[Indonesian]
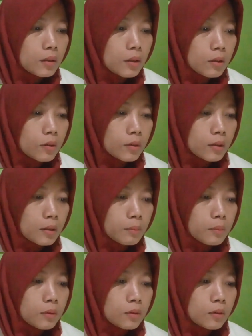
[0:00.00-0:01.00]
terus
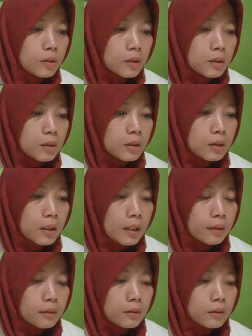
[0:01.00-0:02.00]

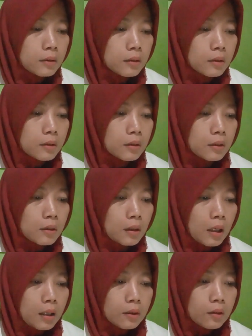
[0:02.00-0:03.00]
kemudian
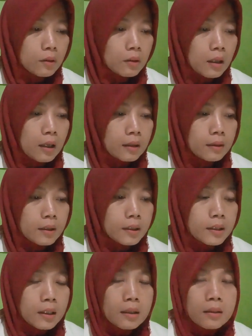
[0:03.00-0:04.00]
kantong ada
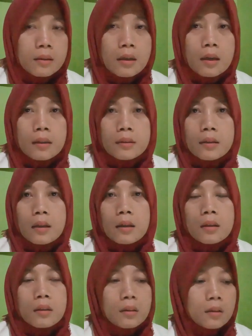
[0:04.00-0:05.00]
janin tidak ada
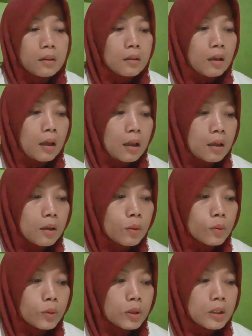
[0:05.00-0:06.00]

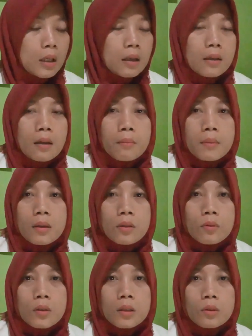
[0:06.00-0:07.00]
kalau usia 6
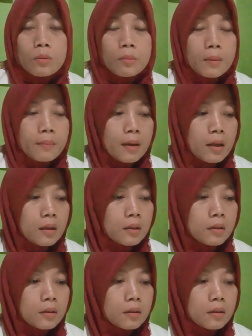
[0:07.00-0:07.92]
minggu itu memang